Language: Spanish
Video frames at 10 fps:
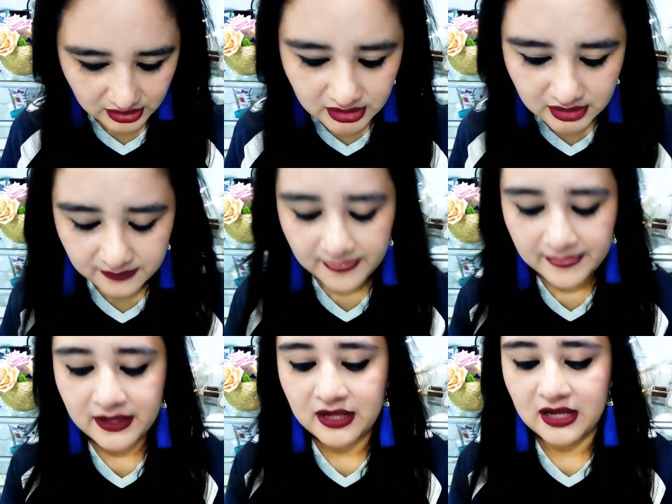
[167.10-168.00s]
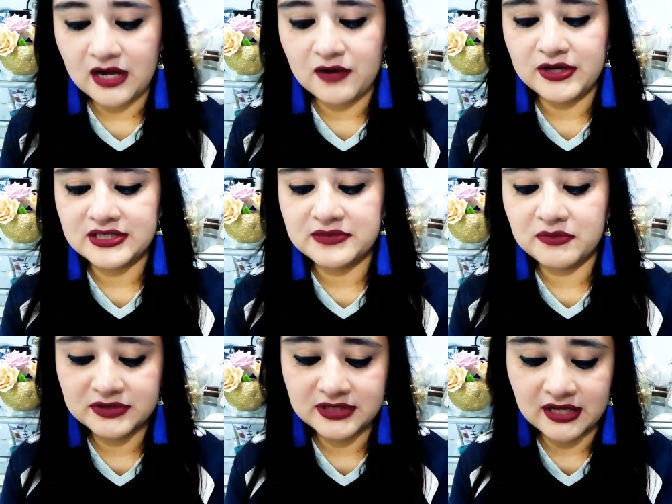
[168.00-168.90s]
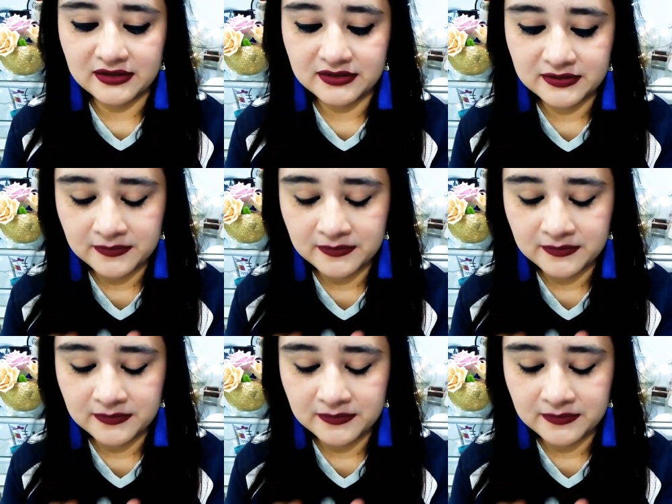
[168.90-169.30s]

Y ahora sí vamos a...